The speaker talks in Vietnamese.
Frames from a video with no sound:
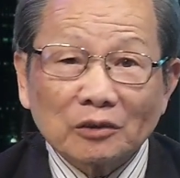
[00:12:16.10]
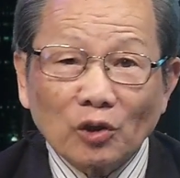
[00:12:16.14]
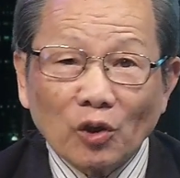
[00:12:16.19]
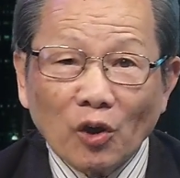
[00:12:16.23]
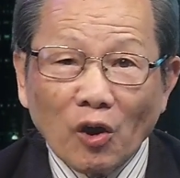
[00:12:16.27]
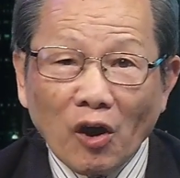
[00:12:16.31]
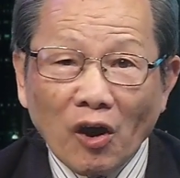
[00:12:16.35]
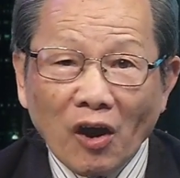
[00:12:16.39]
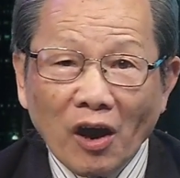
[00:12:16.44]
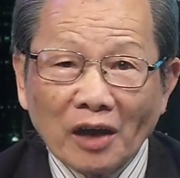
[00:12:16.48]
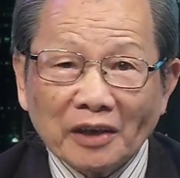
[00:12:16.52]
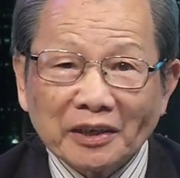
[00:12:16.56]

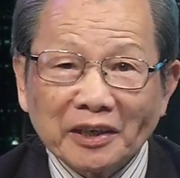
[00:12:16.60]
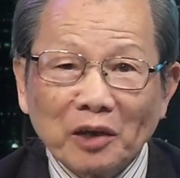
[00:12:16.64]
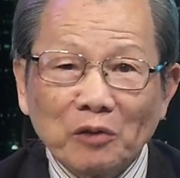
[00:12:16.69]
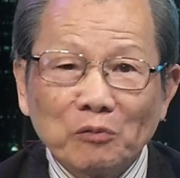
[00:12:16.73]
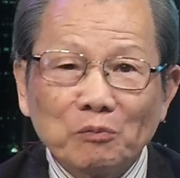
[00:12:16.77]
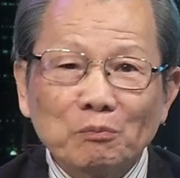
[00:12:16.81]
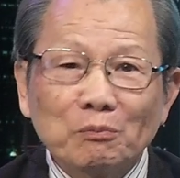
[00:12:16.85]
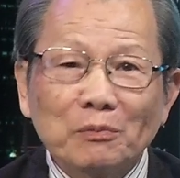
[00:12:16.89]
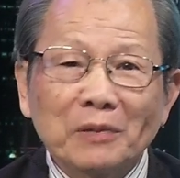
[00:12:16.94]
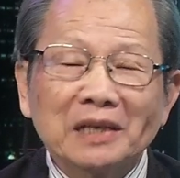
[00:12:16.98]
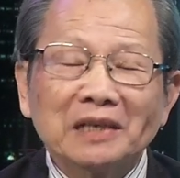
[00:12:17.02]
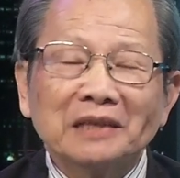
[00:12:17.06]
có
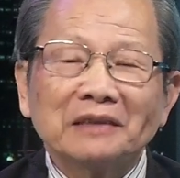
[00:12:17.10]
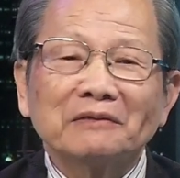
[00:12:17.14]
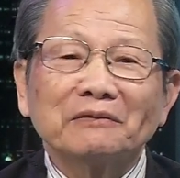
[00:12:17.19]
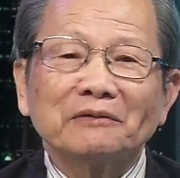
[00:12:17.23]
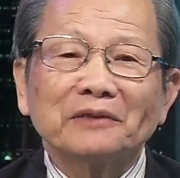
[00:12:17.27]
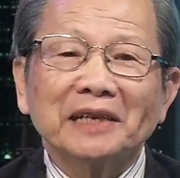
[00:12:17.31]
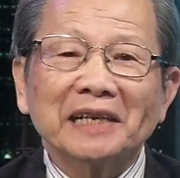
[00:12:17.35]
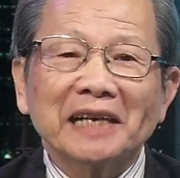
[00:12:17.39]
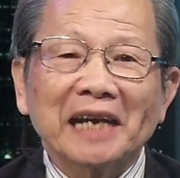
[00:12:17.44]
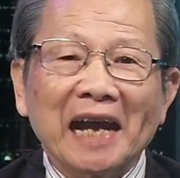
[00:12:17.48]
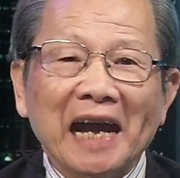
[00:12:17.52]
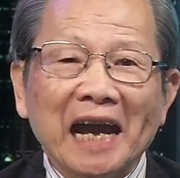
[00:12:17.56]
đồng minh
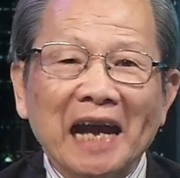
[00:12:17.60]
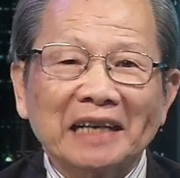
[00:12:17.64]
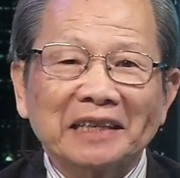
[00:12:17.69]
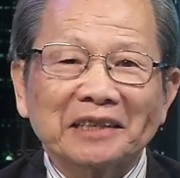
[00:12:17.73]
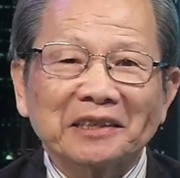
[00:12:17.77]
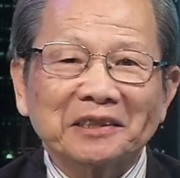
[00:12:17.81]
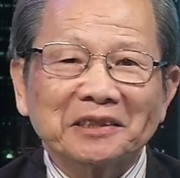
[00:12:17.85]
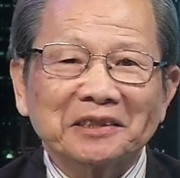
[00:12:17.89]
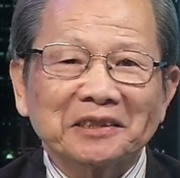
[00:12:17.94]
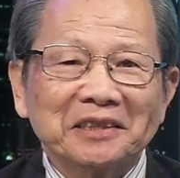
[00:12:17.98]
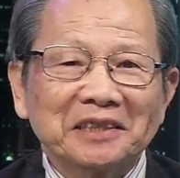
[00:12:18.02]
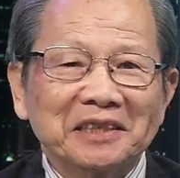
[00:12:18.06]
với Nga
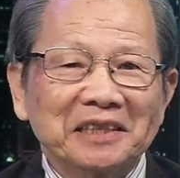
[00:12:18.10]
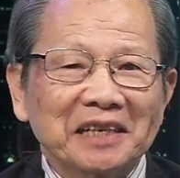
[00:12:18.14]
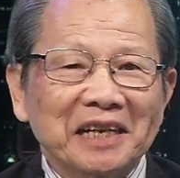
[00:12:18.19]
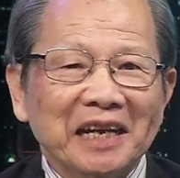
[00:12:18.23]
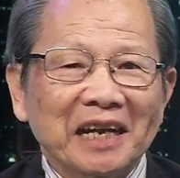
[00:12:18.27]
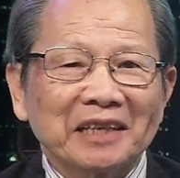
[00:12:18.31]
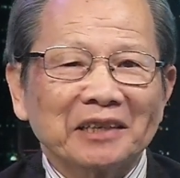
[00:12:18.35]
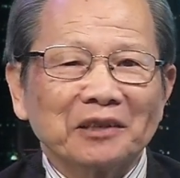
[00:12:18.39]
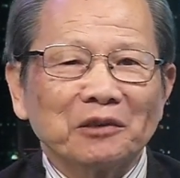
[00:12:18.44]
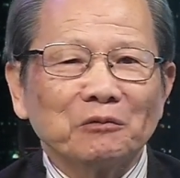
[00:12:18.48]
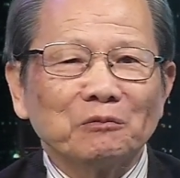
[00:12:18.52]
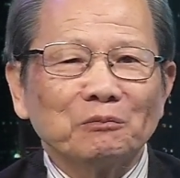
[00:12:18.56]
đó thì
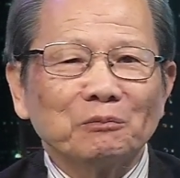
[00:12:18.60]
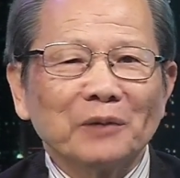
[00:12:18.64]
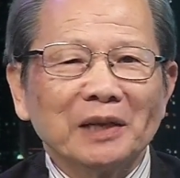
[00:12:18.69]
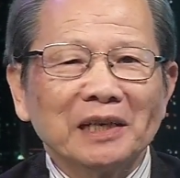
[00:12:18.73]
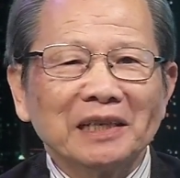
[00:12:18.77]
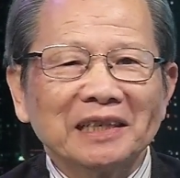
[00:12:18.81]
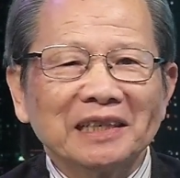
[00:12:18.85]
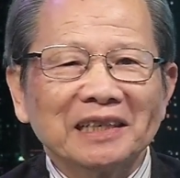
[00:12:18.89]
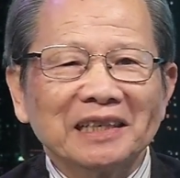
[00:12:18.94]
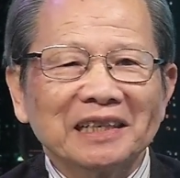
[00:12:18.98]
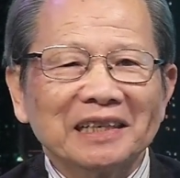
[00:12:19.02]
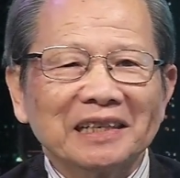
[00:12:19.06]
là đồng
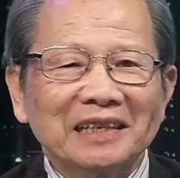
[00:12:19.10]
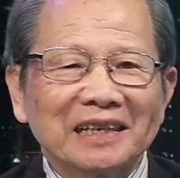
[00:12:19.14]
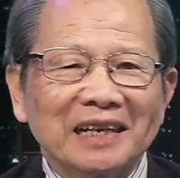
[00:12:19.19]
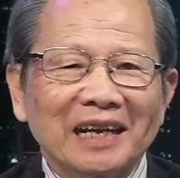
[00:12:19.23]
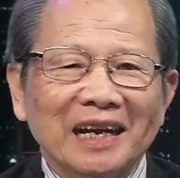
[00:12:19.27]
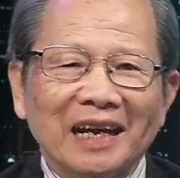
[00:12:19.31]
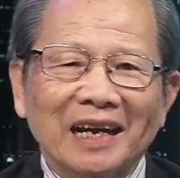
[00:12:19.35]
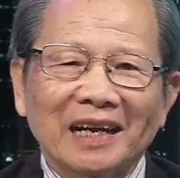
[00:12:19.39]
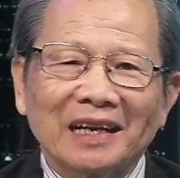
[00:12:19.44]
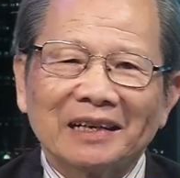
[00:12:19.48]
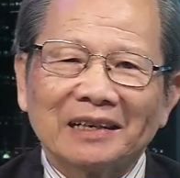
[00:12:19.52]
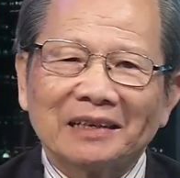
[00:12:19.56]
minh
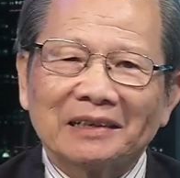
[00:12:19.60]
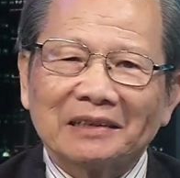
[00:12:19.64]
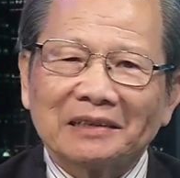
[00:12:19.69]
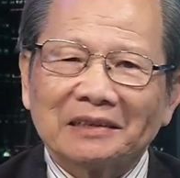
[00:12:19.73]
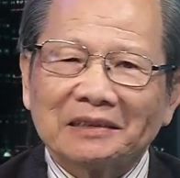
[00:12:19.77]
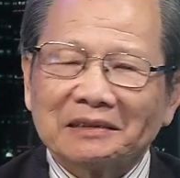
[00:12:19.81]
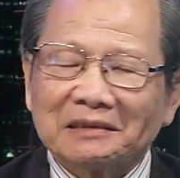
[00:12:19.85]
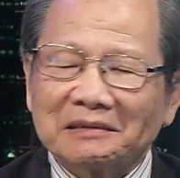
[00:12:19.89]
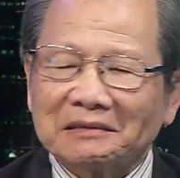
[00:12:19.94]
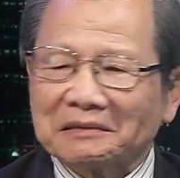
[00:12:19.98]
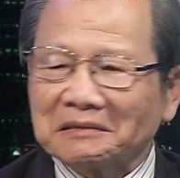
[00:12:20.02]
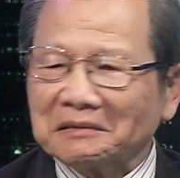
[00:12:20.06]
là
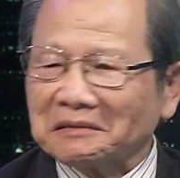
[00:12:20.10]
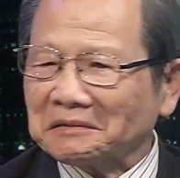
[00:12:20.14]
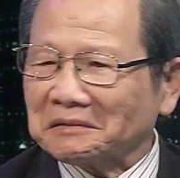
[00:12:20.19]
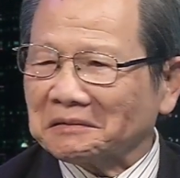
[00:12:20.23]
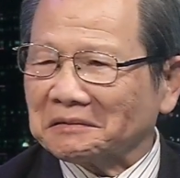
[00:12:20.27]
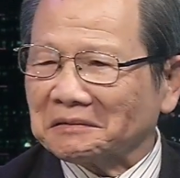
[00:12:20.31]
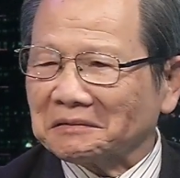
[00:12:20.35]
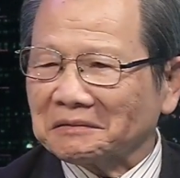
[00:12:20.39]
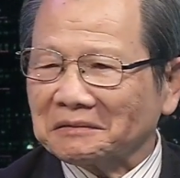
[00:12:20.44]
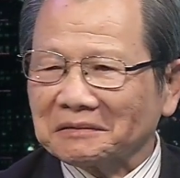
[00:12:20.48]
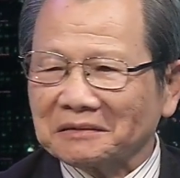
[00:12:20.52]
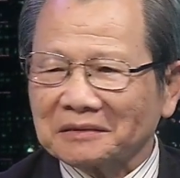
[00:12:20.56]

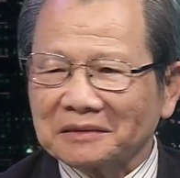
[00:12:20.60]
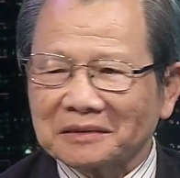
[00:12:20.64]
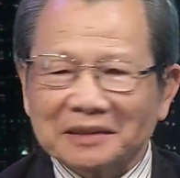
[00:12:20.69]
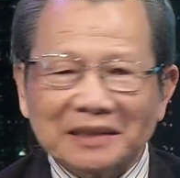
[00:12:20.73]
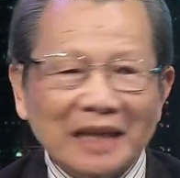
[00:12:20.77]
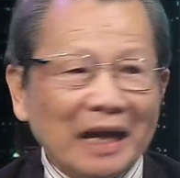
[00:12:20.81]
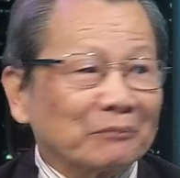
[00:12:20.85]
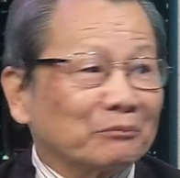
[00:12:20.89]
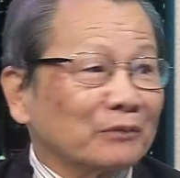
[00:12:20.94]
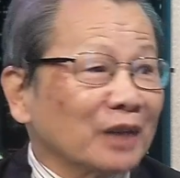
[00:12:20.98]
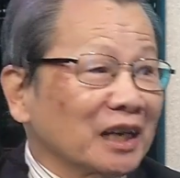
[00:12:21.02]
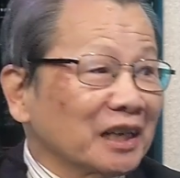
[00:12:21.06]
uh,
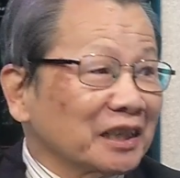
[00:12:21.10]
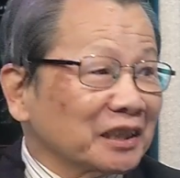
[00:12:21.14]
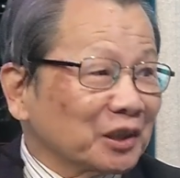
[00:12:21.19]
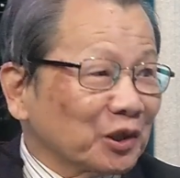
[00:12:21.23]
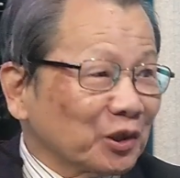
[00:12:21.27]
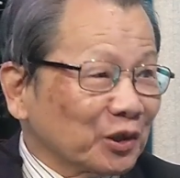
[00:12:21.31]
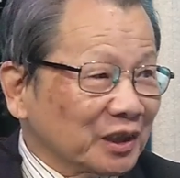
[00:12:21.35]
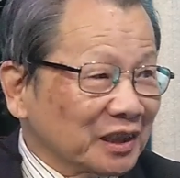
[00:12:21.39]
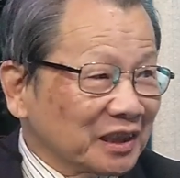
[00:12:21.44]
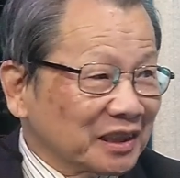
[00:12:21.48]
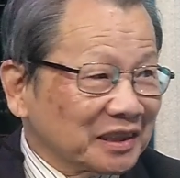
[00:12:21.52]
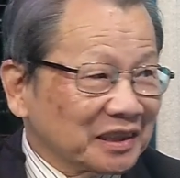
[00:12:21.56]
tạm thời
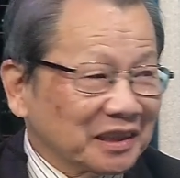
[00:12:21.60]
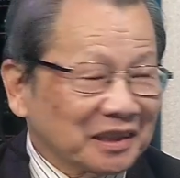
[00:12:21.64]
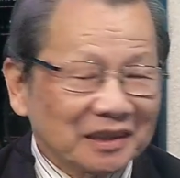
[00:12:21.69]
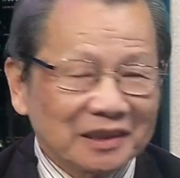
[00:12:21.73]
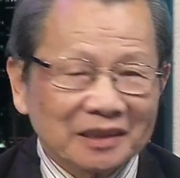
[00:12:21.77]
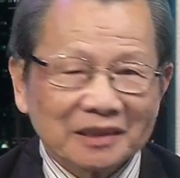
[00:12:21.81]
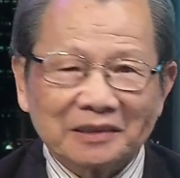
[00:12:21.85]
thôi. Yeah.